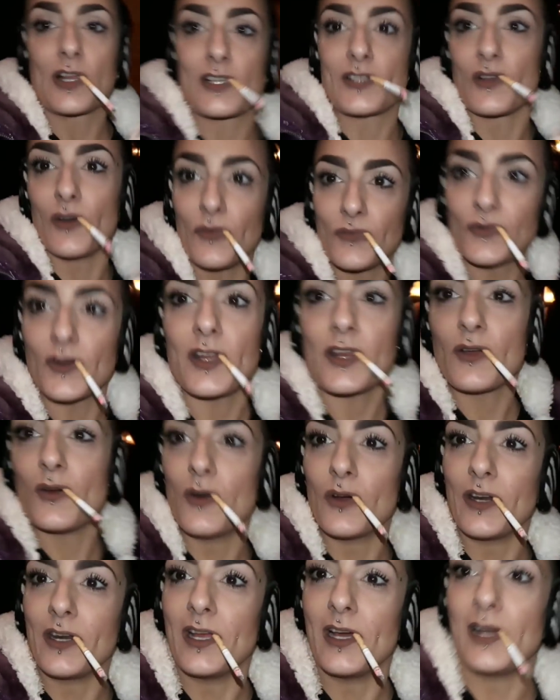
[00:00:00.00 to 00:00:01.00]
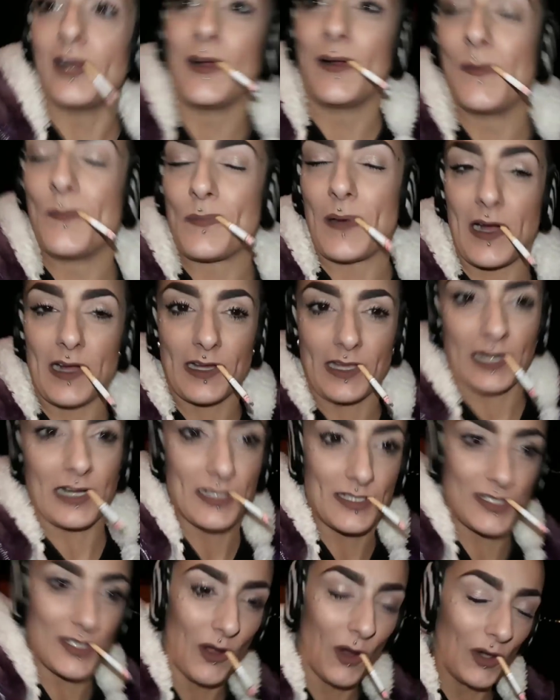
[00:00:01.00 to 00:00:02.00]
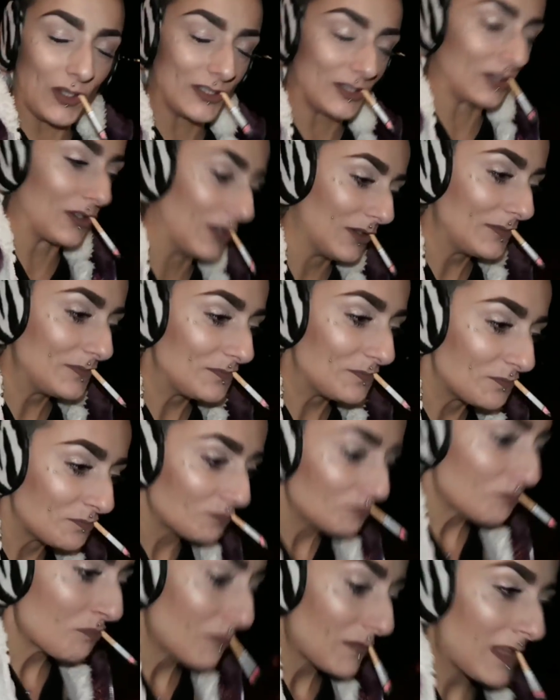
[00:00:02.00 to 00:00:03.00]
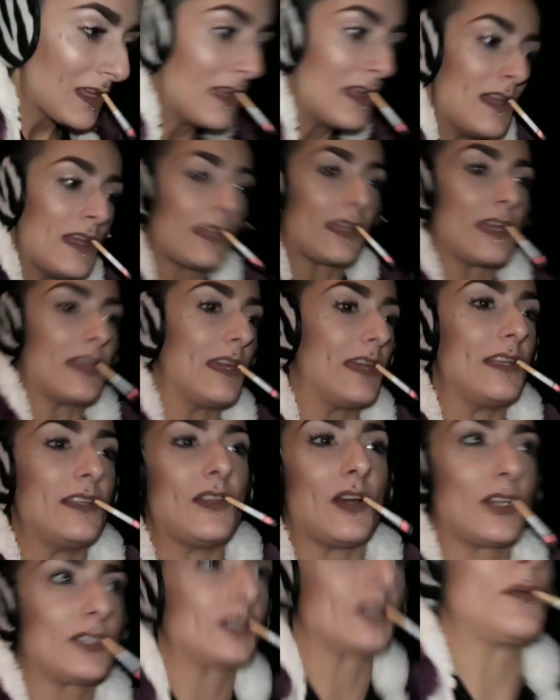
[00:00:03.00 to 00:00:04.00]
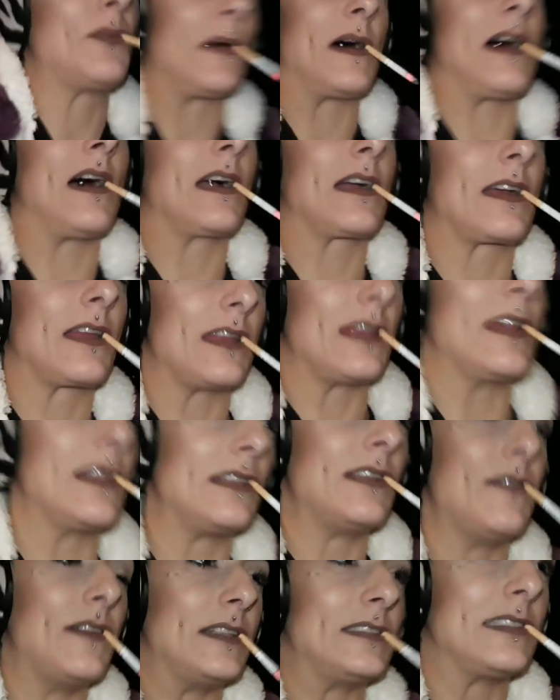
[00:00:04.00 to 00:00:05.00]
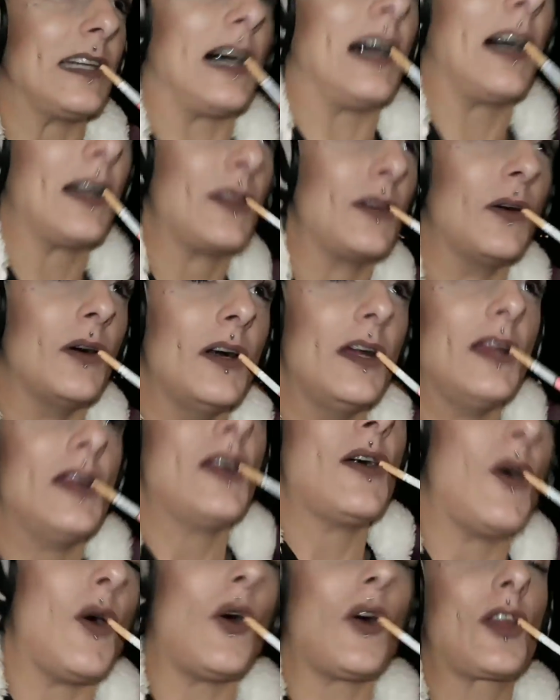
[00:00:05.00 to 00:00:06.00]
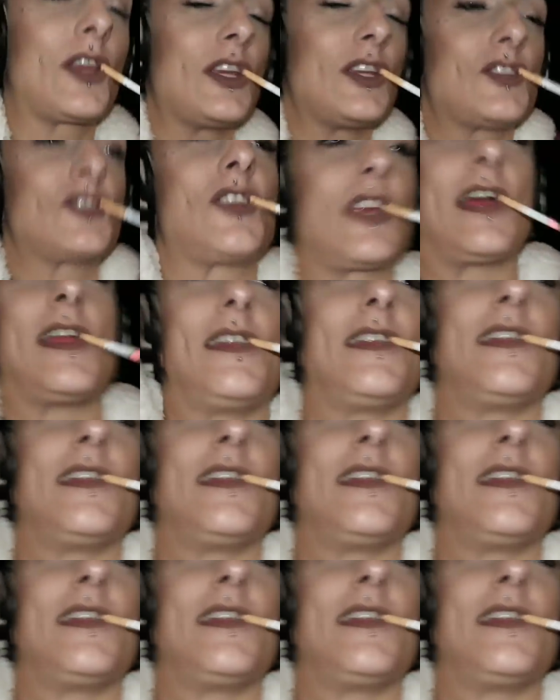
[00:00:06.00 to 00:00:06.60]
ora so, fuori con eh, pancranziotto che il nostro pancri è diventato oh chi c'è